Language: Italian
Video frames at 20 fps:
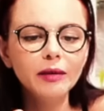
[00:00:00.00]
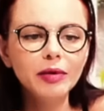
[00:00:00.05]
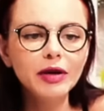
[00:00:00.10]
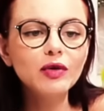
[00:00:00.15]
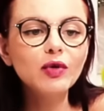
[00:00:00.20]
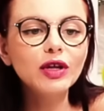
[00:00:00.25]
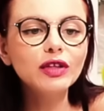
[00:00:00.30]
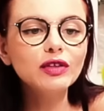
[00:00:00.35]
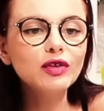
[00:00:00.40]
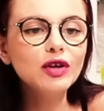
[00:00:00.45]

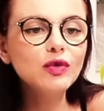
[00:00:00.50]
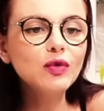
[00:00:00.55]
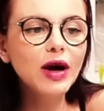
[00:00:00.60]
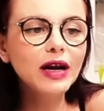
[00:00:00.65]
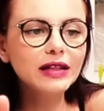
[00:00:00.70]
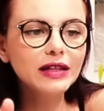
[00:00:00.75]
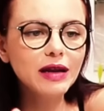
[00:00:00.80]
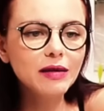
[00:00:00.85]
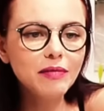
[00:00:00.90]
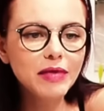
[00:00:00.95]
Per quanto
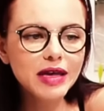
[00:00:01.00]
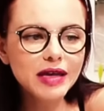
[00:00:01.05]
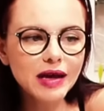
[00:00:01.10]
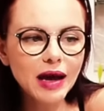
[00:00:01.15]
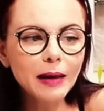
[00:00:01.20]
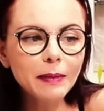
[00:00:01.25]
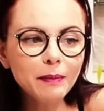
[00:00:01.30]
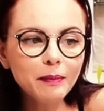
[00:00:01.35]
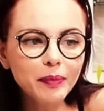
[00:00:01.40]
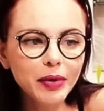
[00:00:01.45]
riguarda il
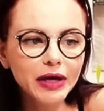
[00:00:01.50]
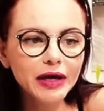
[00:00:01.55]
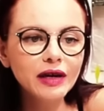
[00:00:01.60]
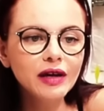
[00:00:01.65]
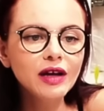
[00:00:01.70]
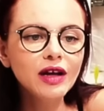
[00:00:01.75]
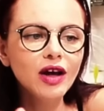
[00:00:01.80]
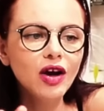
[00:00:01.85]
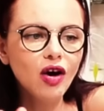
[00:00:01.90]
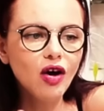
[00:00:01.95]
make
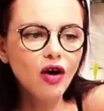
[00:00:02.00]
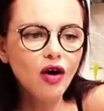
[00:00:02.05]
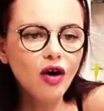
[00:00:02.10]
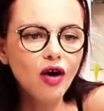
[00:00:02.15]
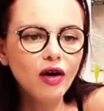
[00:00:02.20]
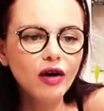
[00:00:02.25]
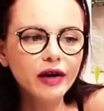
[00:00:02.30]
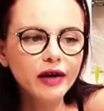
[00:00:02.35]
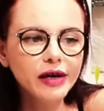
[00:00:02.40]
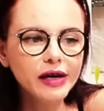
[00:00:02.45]
up
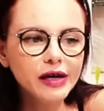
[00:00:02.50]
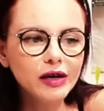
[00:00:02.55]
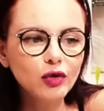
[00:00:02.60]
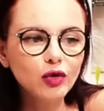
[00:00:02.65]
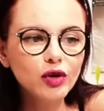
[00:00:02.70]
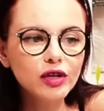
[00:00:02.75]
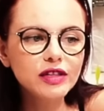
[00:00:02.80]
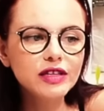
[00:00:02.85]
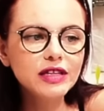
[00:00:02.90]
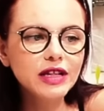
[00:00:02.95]
ho eh,
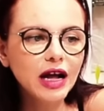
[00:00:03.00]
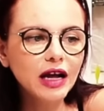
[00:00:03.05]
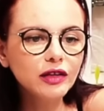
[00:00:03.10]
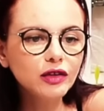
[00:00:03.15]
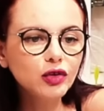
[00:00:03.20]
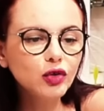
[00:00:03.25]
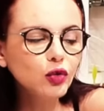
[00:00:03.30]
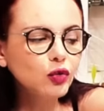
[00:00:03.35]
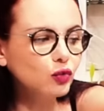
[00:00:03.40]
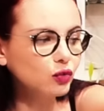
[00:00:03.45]

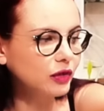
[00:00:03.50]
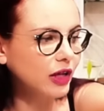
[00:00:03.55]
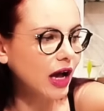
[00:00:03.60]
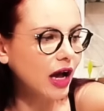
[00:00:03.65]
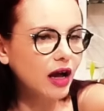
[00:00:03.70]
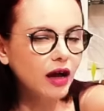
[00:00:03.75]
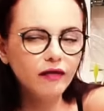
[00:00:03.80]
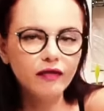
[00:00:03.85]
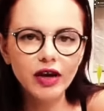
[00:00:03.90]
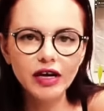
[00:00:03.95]
ordinato
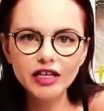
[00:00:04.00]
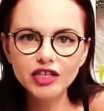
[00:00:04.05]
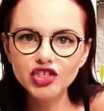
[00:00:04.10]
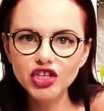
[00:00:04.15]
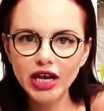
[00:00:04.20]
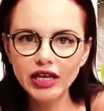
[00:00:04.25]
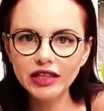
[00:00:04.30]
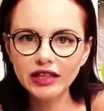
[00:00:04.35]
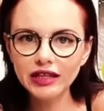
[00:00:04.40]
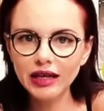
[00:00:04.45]
una
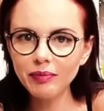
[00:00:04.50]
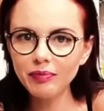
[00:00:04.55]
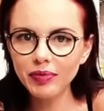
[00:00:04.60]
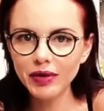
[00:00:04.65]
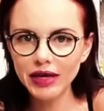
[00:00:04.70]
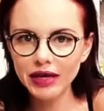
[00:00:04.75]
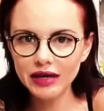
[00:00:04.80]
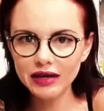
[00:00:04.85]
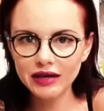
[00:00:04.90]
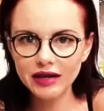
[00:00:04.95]
valigetta
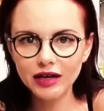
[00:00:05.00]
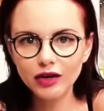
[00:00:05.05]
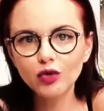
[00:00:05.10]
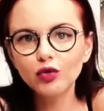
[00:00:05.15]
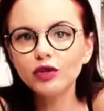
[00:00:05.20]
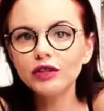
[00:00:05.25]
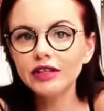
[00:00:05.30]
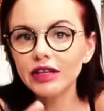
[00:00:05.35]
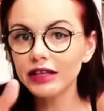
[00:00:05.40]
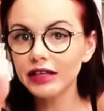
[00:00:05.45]
per
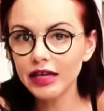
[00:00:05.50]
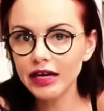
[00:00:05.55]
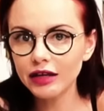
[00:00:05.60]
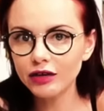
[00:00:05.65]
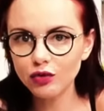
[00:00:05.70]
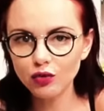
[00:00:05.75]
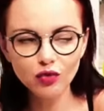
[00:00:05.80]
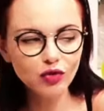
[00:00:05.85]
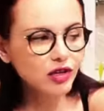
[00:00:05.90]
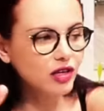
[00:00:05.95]
contenere
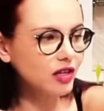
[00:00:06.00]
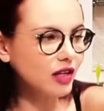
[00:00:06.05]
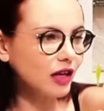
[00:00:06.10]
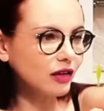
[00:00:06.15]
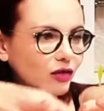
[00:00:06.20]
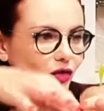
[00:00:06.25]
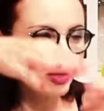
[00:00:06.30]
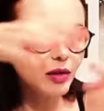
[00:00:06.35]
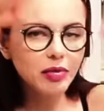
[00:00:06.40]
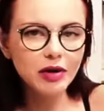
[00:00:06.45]
i trucchi
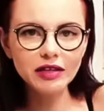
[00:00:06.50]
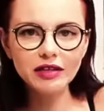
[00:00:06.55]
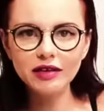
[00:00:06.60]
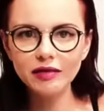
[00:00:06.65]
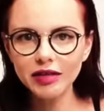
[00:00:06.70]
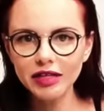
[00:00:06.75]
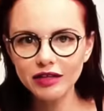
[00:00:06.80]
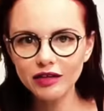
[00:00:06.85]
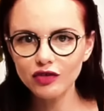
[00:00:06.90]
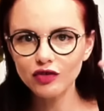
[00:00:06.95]
dato che
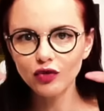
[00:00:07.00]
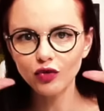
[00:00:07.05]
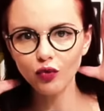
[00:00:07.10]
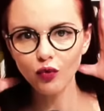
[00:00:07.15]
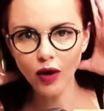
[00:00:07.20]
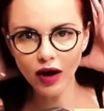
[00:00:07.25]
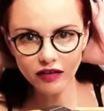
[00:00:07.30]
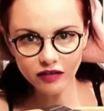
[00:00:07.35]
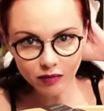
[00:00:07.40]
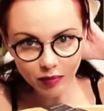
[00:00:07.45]
praticamente
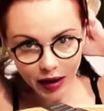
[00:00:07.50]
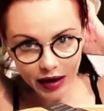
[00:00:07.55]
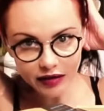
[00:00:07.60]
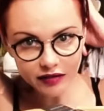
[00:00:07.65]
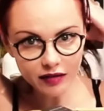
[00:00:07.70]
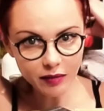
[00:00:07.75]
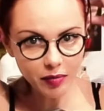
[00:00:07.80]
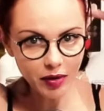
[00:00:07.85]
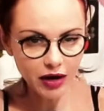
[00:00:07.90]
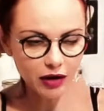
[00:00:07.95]
sono qua
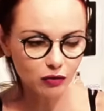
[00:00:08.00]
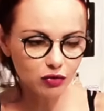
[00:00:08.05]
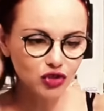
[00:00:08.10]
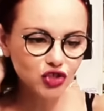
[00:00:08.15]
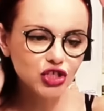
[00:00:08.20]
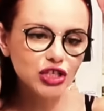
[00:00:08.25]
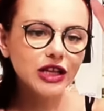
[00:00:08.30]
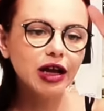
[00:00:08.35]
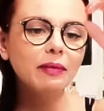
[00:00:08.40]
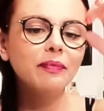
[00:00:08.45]
sparsi per la
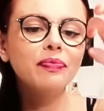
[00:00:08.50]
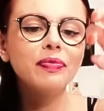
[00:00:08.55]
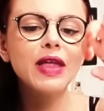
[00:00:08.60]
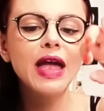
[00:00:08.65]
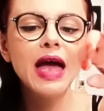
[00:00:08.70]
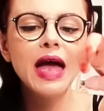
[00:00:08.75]
cucina.